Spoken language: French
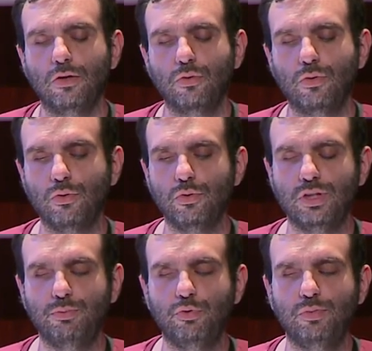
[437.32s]
que
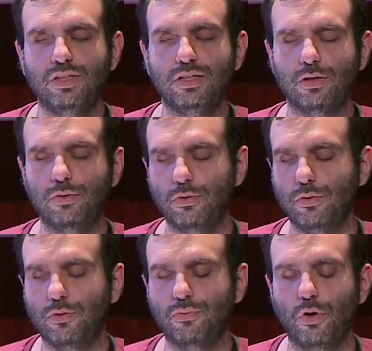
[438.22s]
les publics
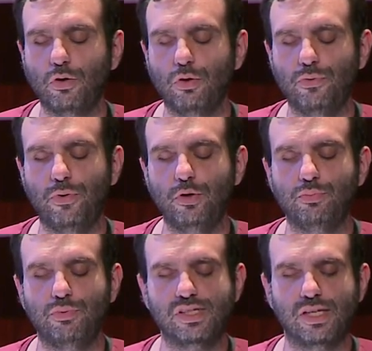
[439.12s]
euh, francophones
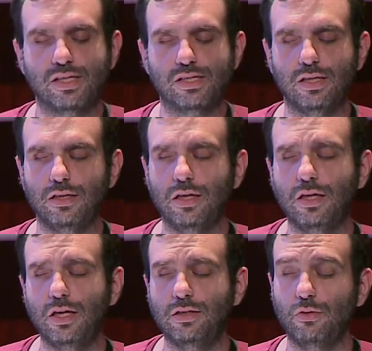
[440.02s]
puissent
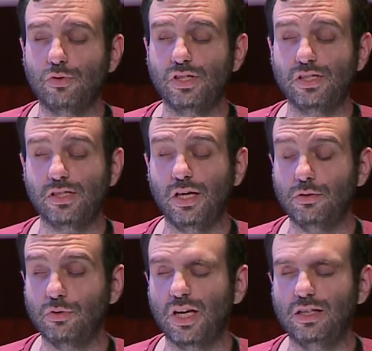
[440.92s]
accéder à des logiciels
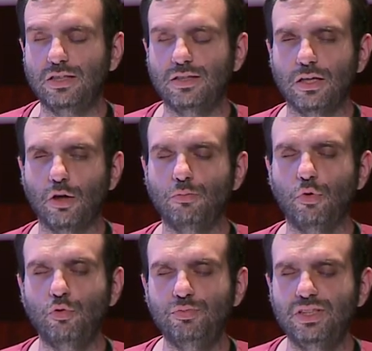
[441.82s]
de qualité comme
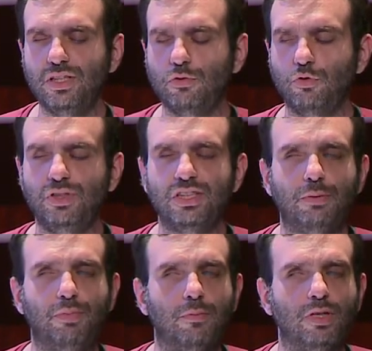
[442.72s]
Hobby et Toby
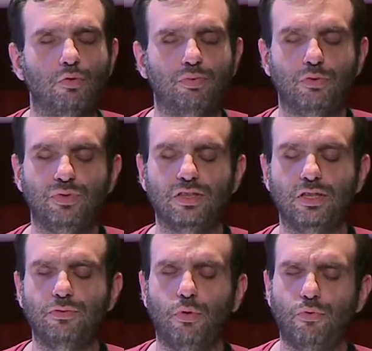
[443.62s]
qui permettent de produire des
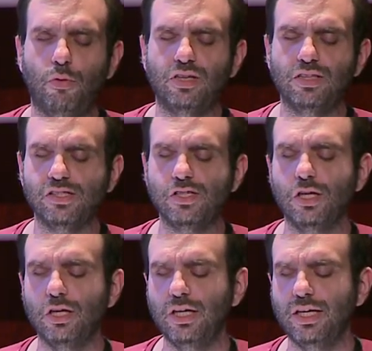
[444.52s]
livres au format Daisy
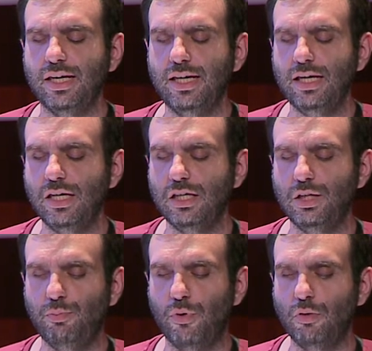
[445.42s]
et
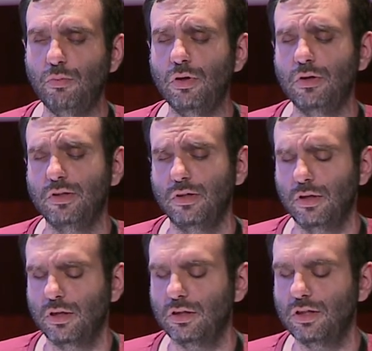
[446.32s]
EPUB
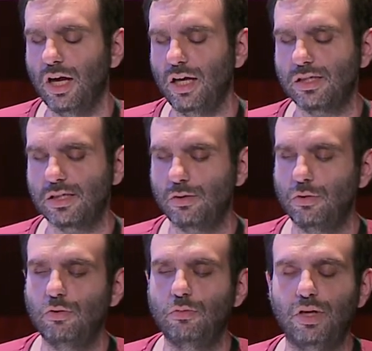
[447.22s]
grâce
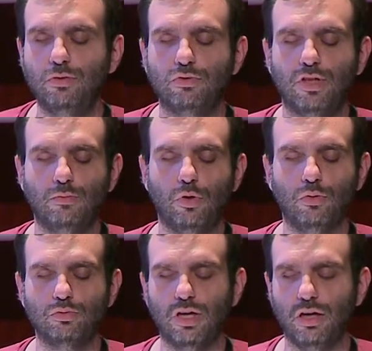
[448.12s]
bah, notamment
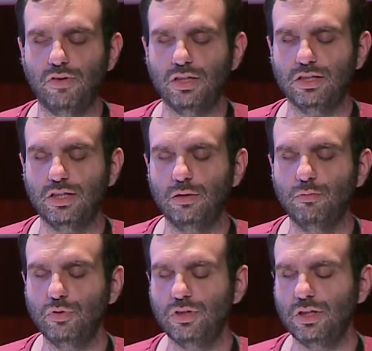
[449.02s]
au travail qui est
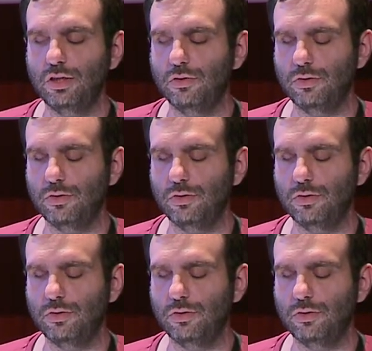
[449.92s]
mené